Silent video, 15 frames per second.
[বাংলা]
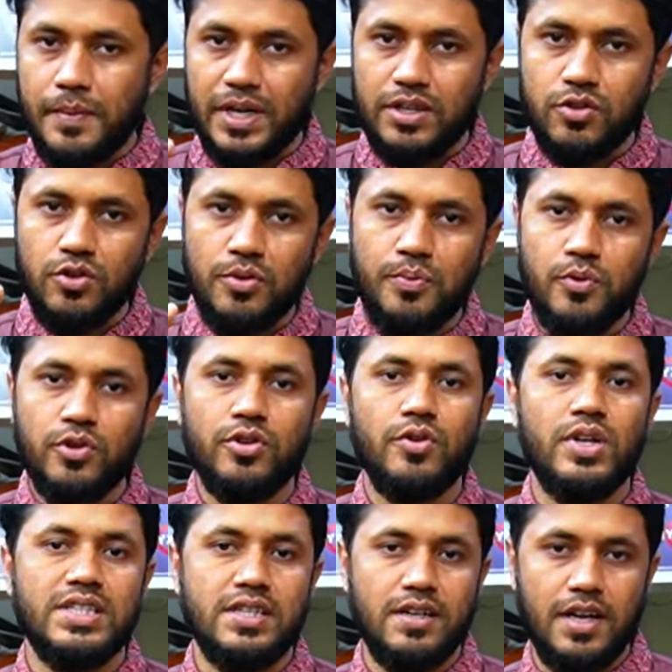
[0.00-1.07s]
মাত্র
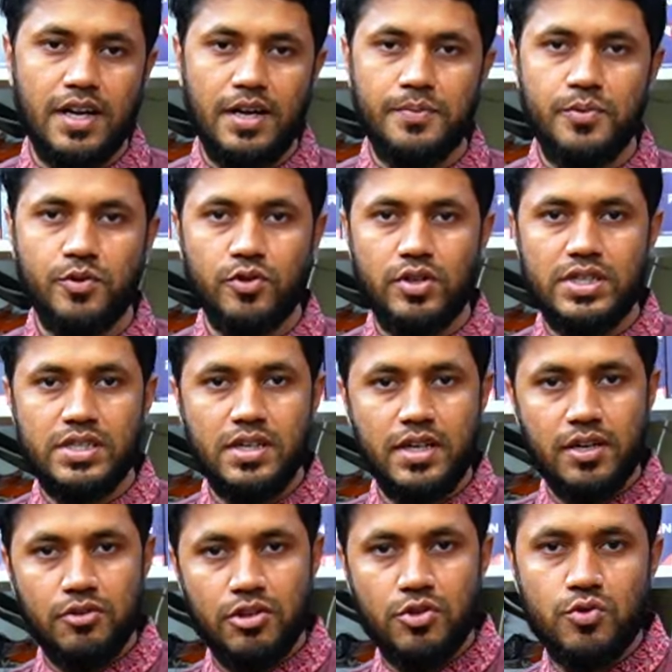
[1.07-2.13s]
পনেরো হাজার টাকা পনেরো হাজার
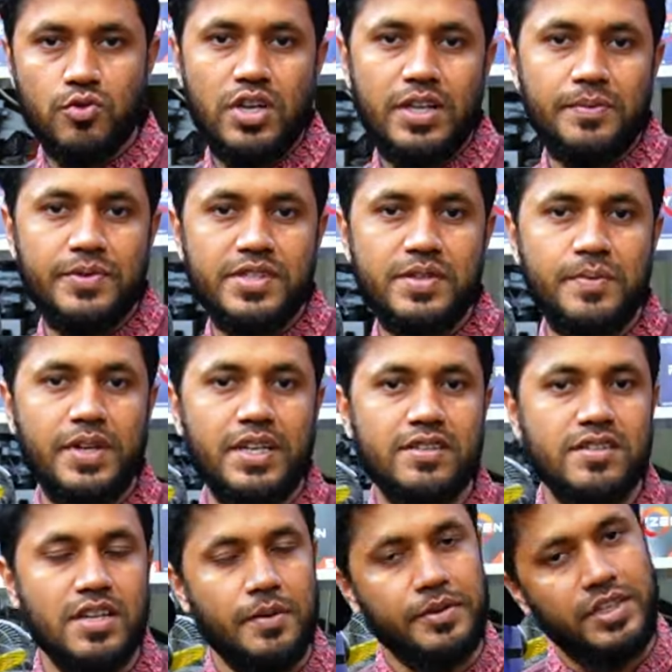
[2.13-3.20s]
টাকা হলে টোটাল পিসি
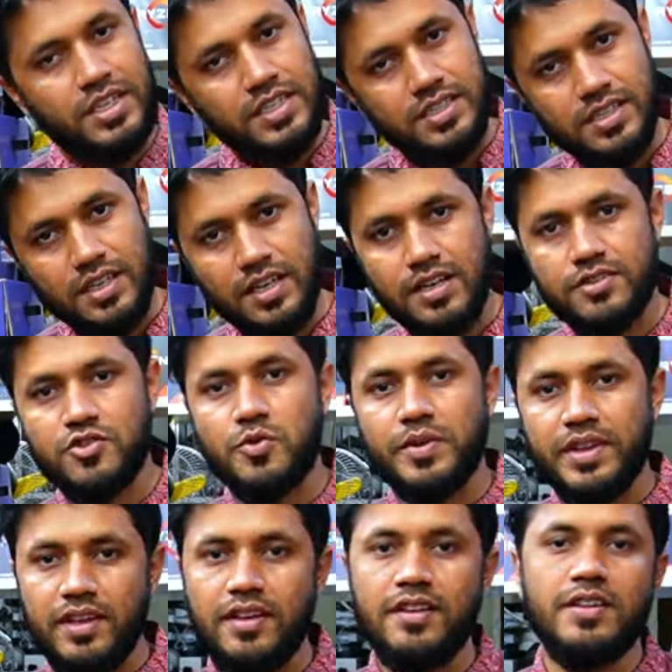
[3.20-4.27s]
প্যাকেজটি আমাদের কাছ থেকে
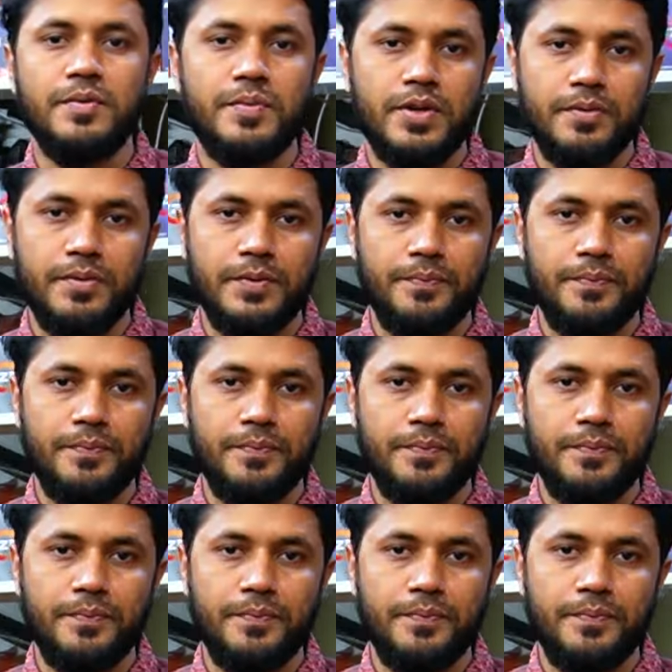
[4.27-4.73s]
কাস্টমার নিয়ে নিতে পারবে